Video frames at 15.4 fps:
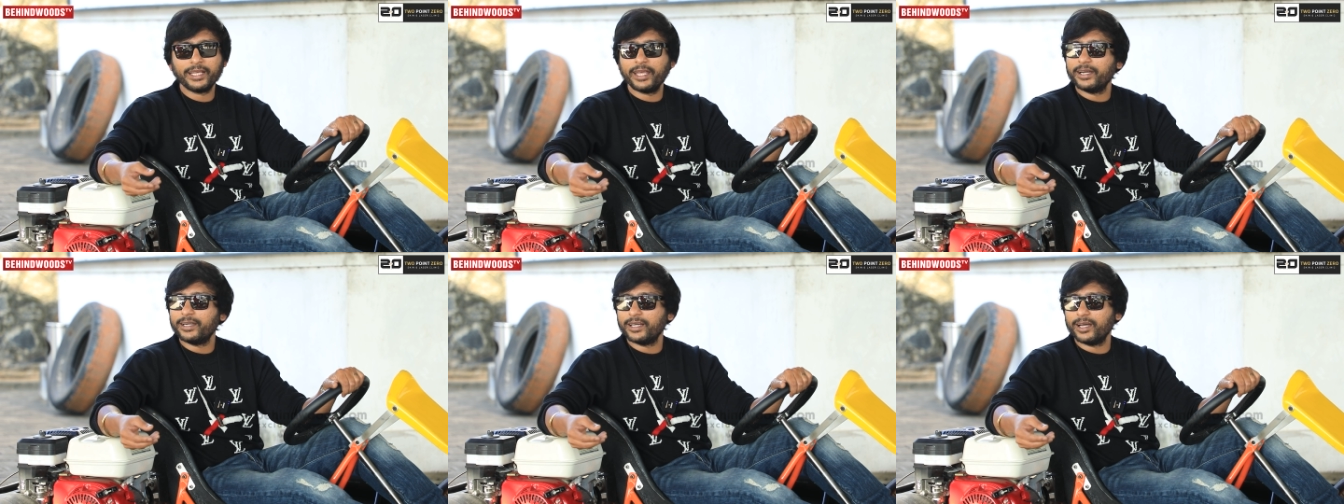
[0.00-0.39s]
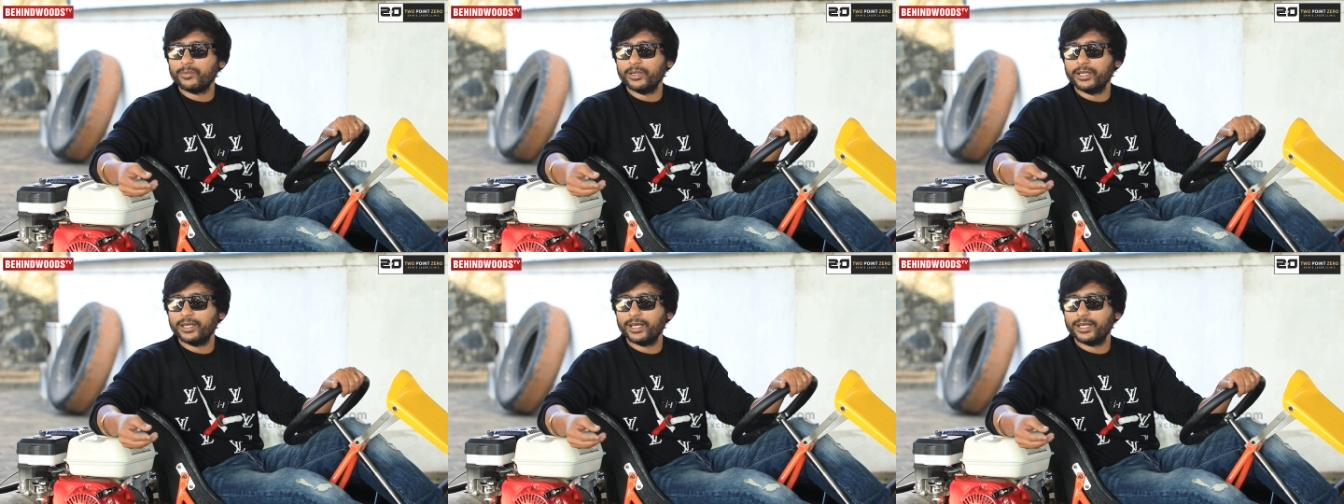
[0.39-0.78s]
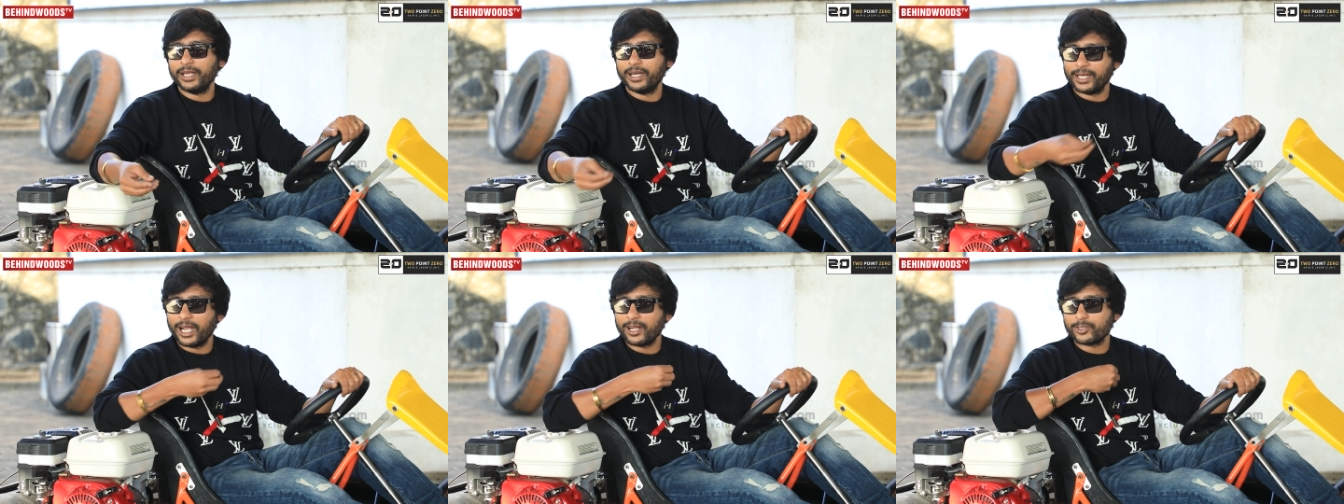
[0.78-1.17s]
ஏன் கேட்டேன் அப்படின்னா
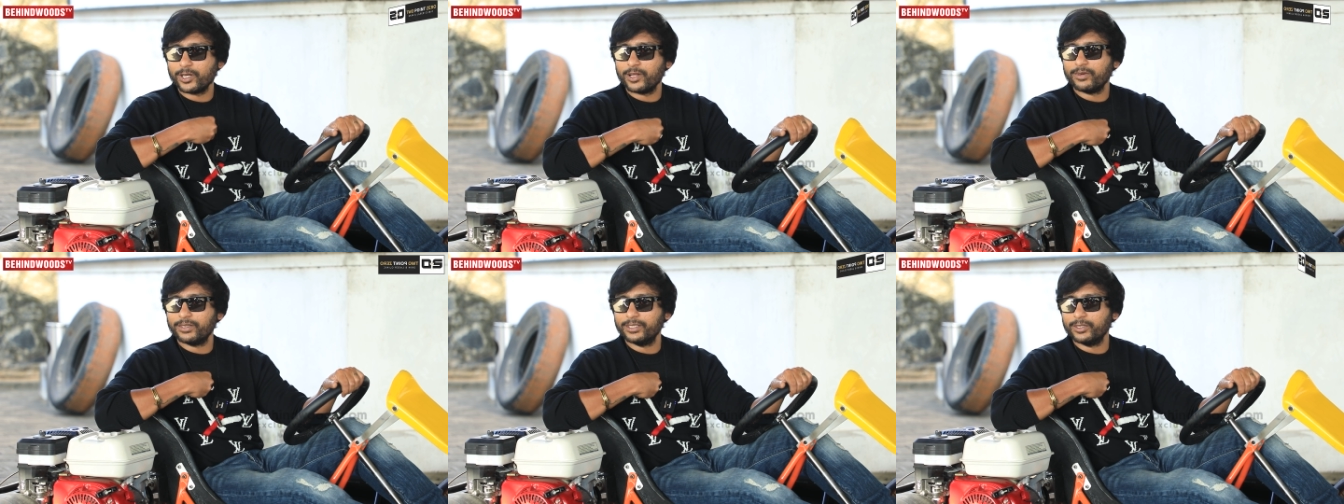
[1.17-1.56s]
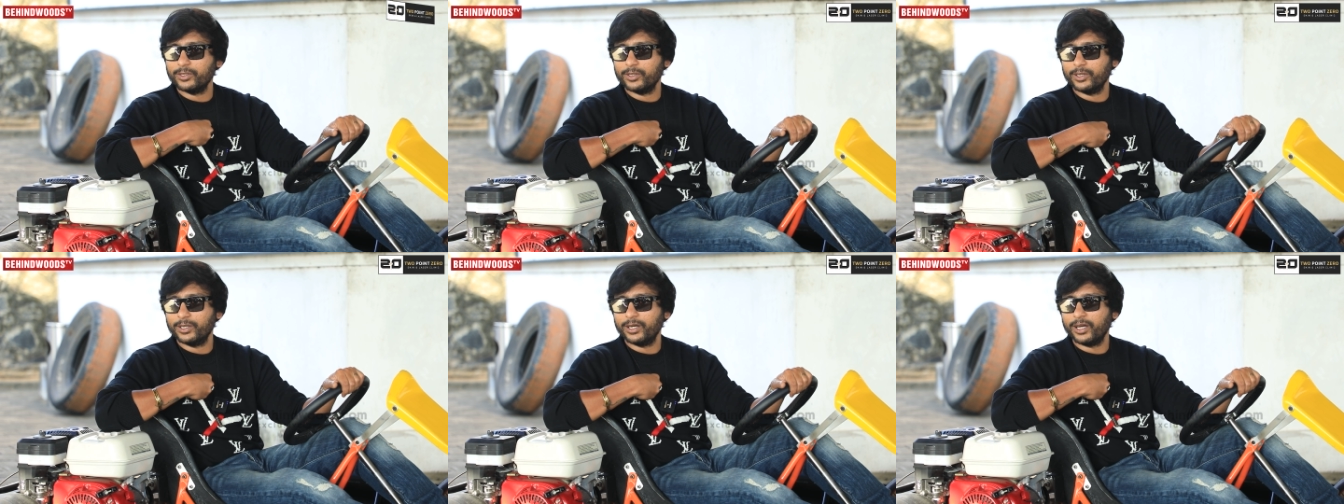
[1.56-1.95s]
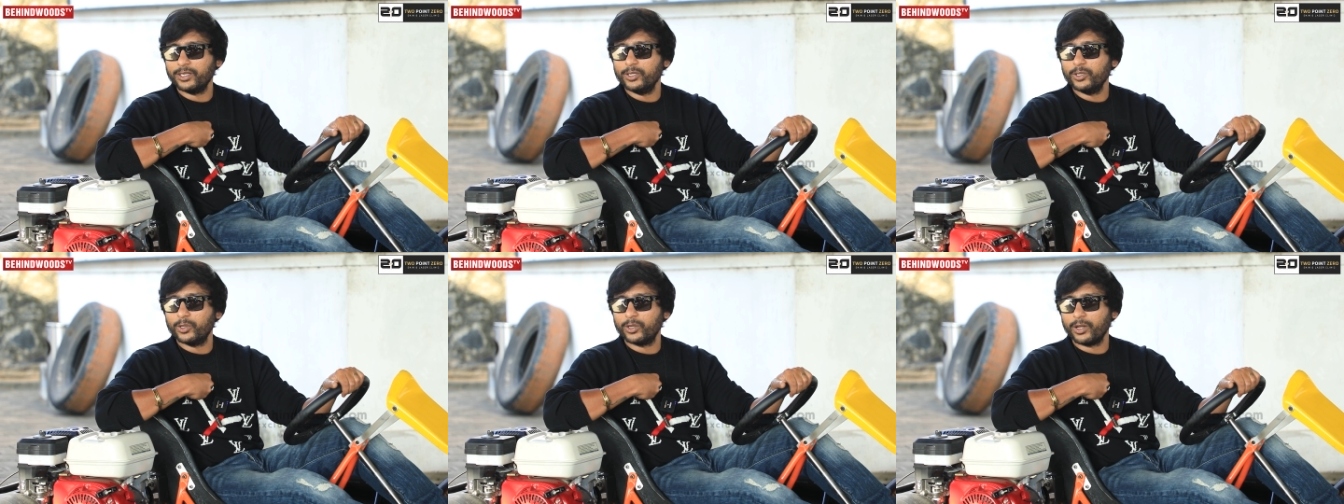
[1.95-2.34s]
எனக்கு ஆக்சுவலாக வந்து
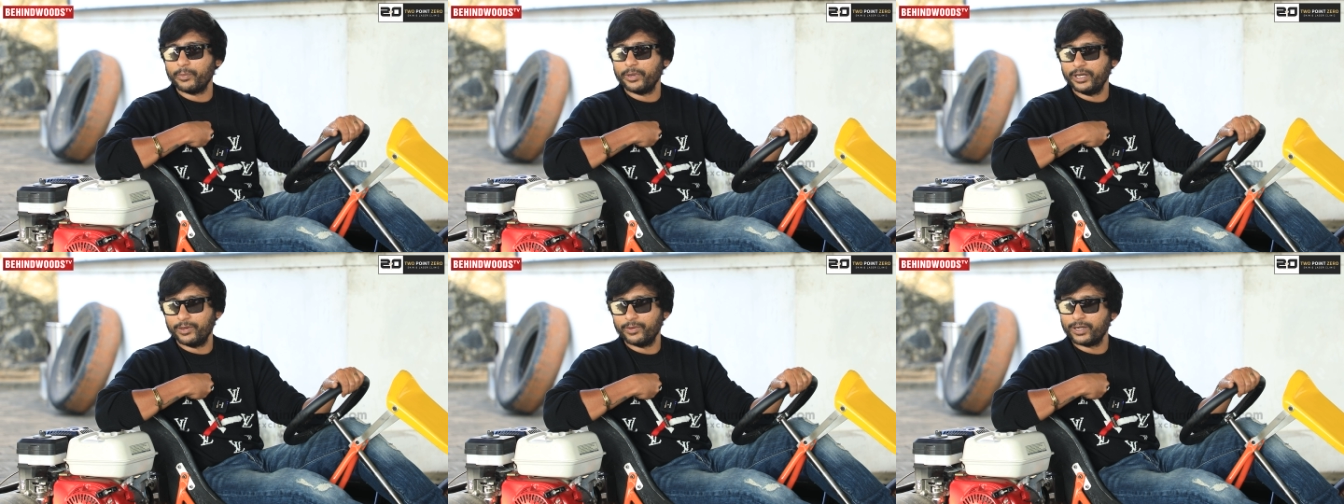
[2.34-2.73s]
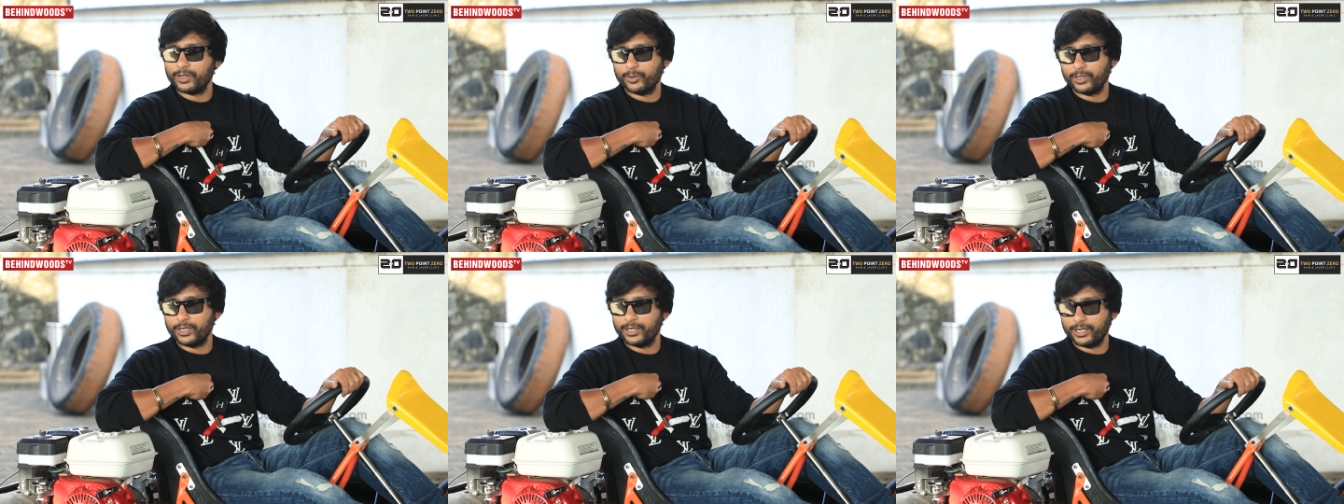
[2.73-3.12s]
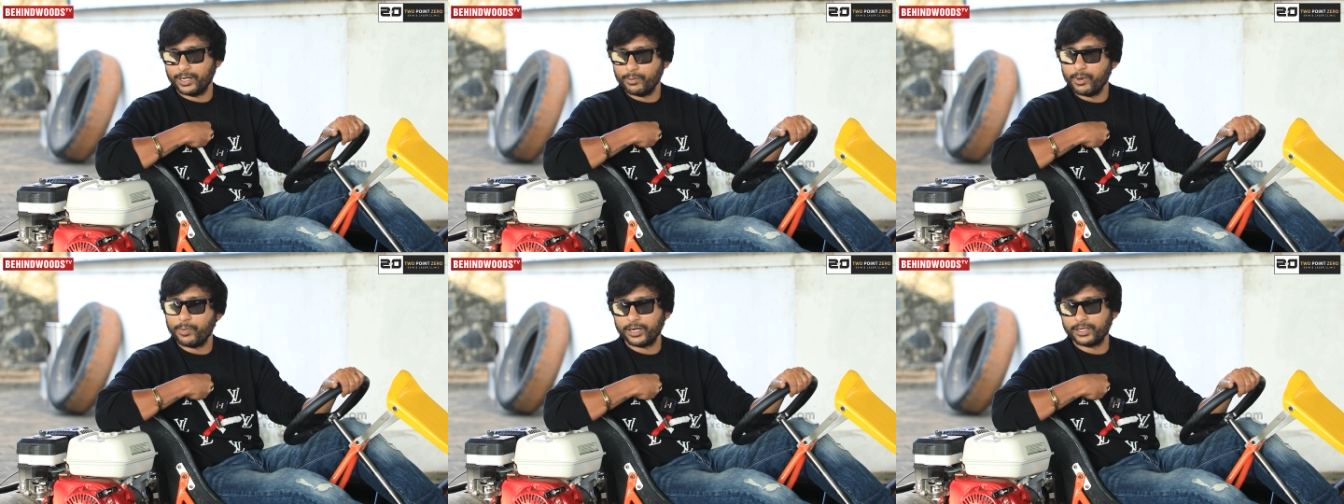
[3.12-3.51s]
ஐயோ நம்ம இன்னைக்கு வேறு ஒரு
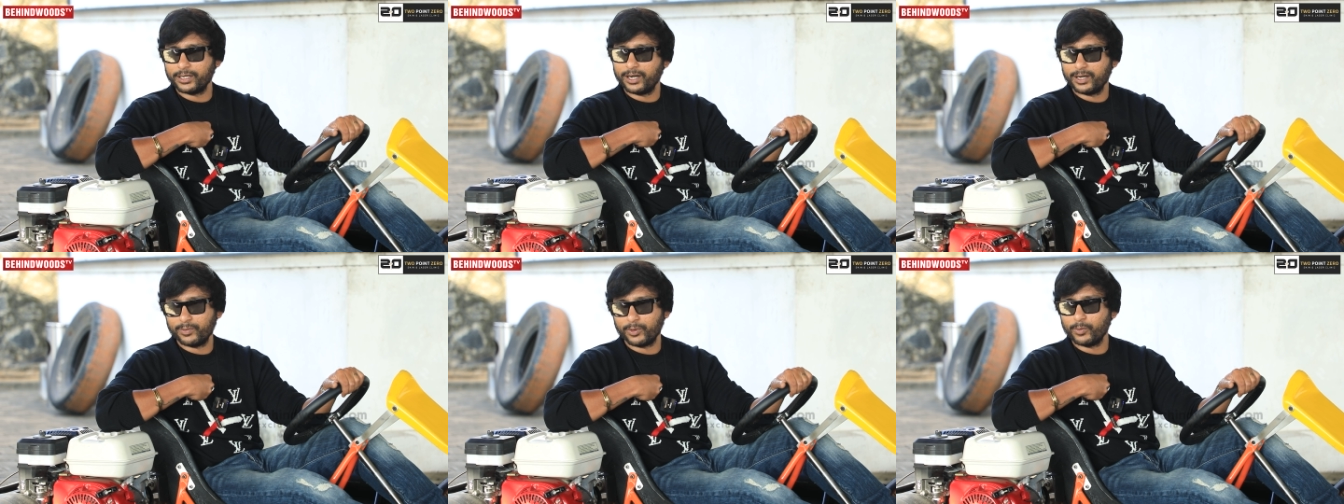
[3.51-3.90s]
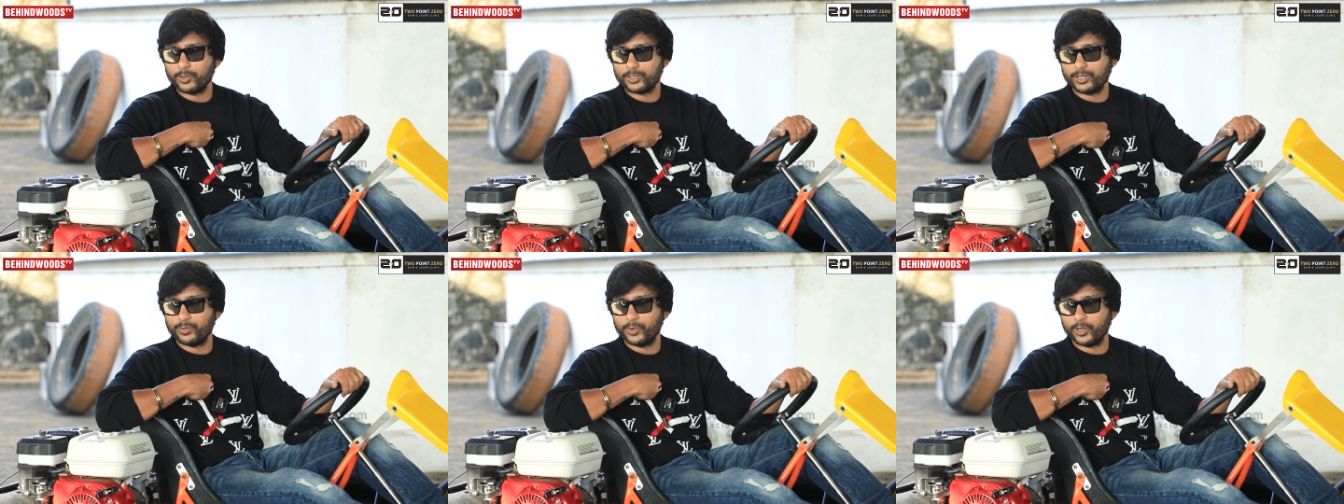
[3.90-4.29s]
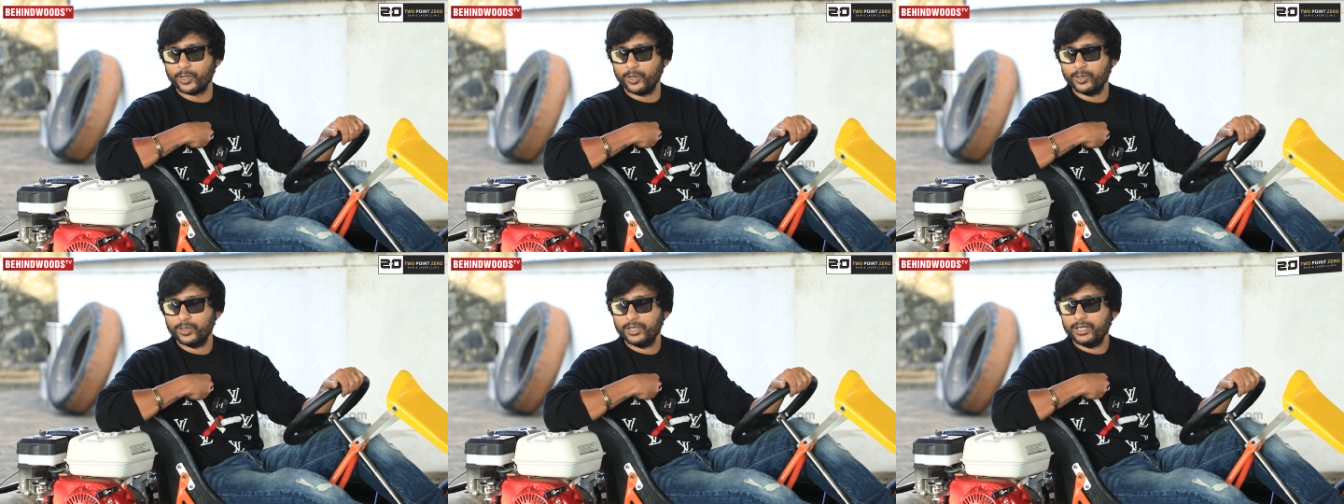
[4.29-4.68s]
நம்ம படத்துக்கான ப்ரொமோஷன்
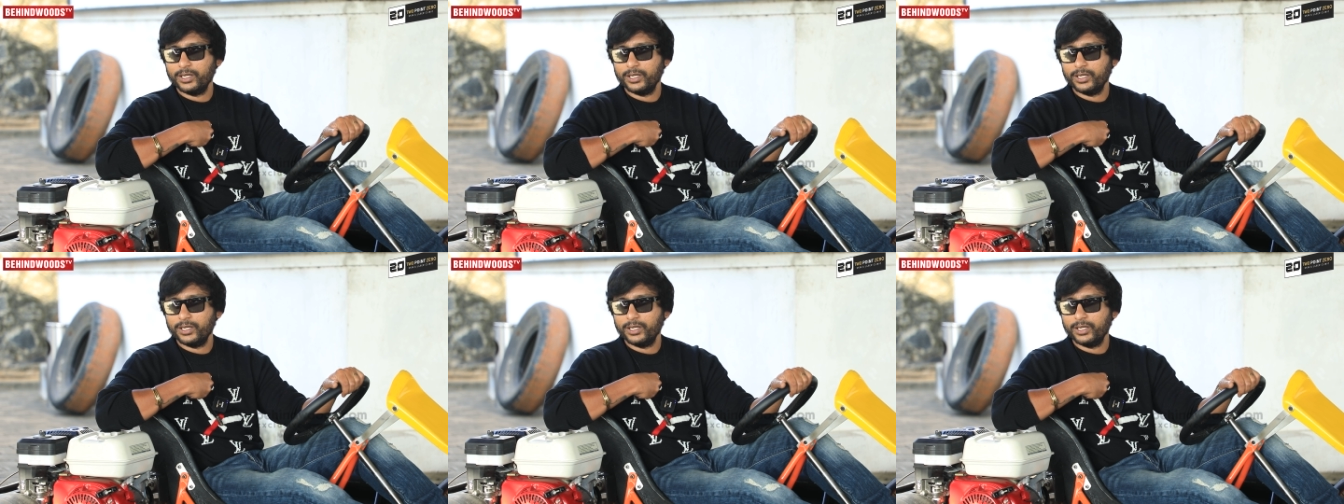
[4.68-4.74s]
போகிறோம்